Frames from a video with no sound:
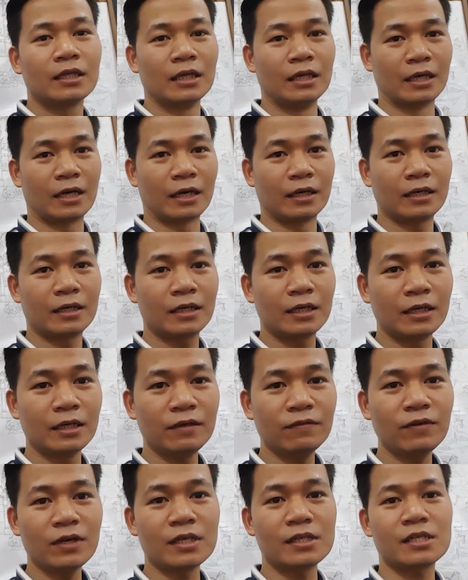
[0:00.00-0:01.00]
thì cái
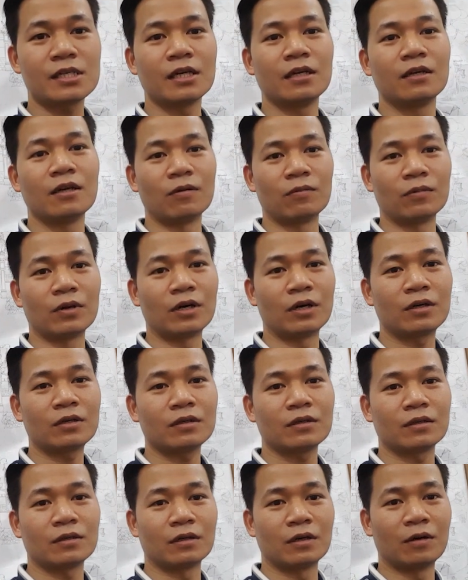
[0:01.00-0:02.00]
khí vận sinh động
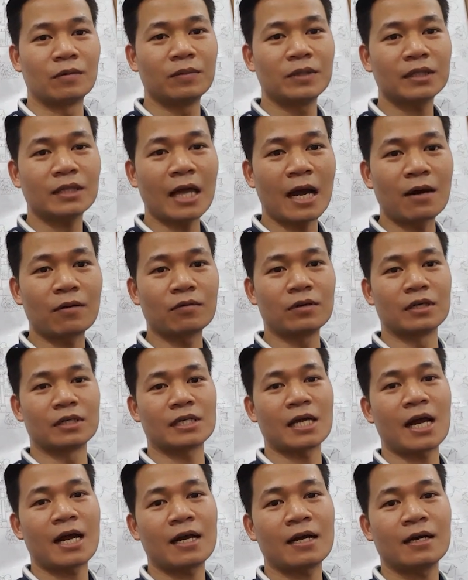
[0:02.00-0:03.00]
đó nó mới tạo
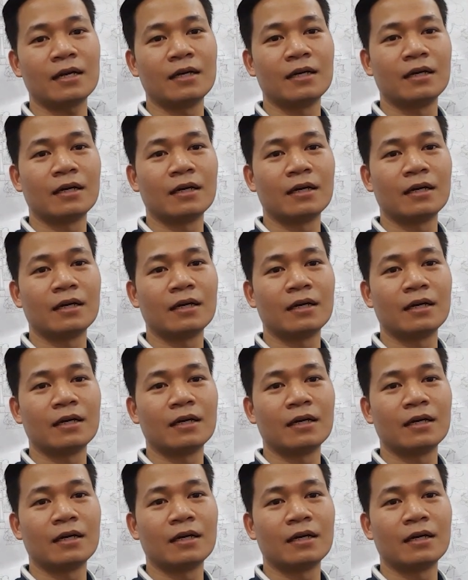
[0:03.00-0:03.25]
được ra